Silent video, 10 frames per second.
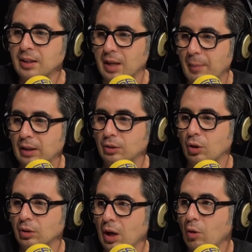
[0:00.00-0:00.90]

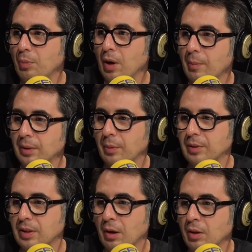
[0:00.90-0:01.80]
Chamantonda, un programa
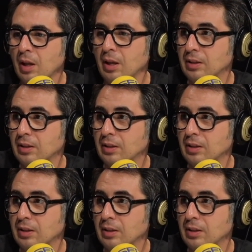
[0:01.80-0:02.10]
improvisado.